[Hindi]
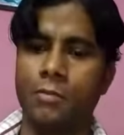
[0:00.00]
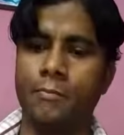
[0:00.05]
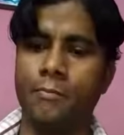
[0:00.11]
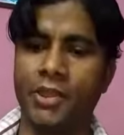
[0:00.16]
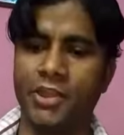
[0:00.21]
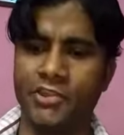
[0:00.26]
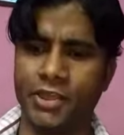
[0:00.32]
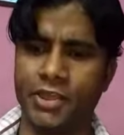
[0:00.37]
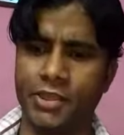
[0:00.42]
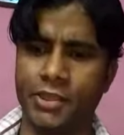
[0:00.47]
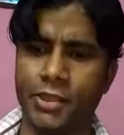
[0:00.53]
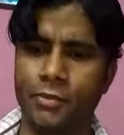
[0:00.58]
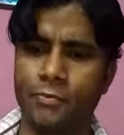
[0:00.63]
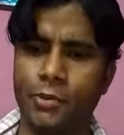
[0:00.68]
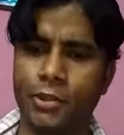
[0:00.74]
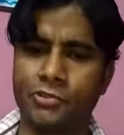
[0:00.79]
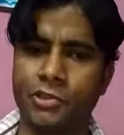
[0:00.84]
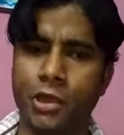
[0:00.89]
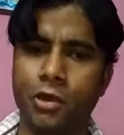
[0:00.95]
बेटे ये
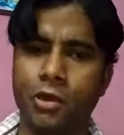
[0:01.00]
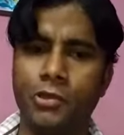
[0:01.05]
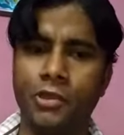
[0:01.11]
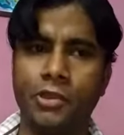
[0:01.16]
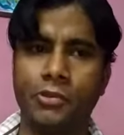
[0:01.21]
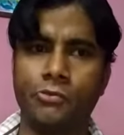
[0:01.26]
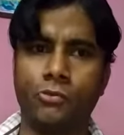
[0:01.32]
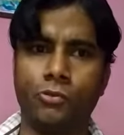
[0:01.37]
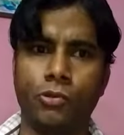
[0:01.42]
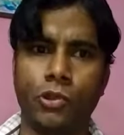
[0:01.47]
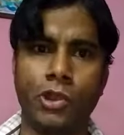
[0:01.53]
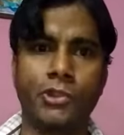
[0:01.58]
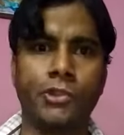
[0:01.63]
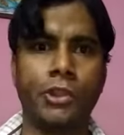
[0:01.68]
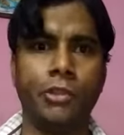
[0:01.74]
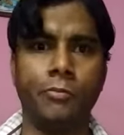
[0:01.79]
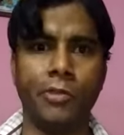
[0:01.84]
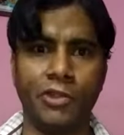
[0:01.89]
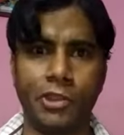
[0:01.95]
बताओ ये जो
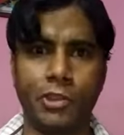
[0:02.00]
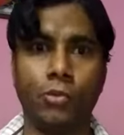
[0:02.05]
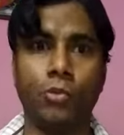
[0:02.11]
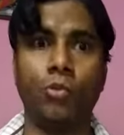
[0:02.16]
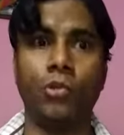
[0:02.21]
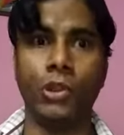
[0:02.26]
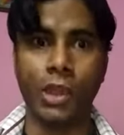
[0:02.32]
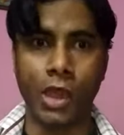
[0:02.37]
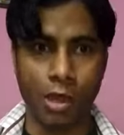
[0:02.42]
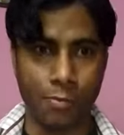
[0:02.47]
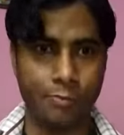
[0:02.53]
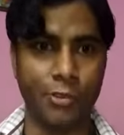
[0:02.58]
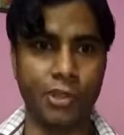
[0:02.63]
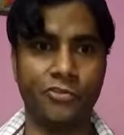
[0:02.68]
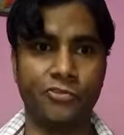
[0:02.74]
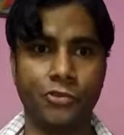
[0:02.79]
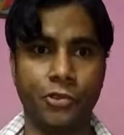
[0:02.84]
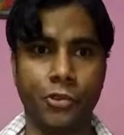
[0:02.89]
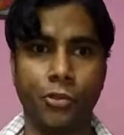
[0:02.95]
खट्टी मीठी गोलियां आप
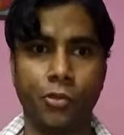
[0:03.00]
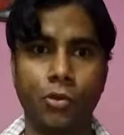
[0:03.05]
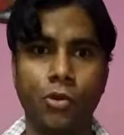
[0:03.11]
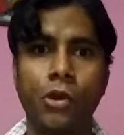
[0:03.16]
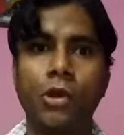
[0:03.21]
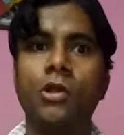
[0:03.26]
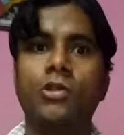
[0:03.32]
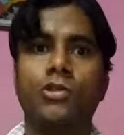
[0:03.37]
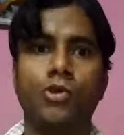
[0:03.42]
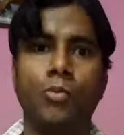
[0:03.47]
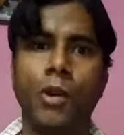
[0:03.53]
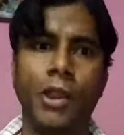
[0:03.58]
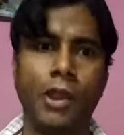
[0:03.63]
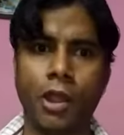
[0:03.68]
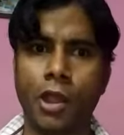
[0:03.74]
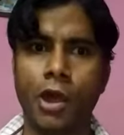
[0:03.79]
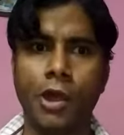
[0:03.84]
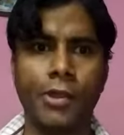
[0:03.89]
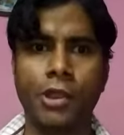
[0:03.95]
बेच रहे हो तुम्हारा
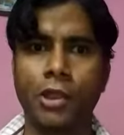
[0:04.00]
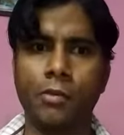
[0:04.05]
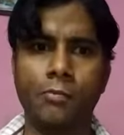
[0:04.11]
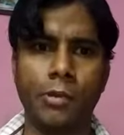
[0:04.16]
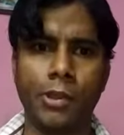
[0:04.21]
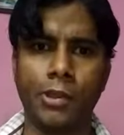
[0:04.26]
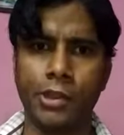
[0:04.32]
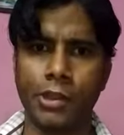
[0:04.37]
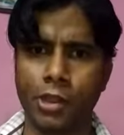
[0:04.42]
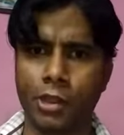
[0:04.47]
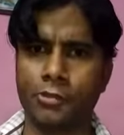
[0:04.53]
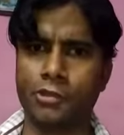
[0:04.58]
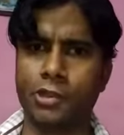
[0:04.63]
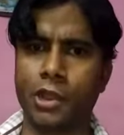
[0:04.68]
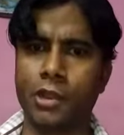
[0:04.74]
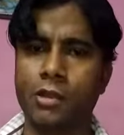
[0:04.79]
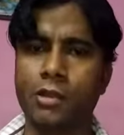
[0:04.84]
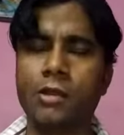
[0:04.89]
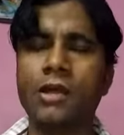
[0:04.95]
खाने का मन नहीं करता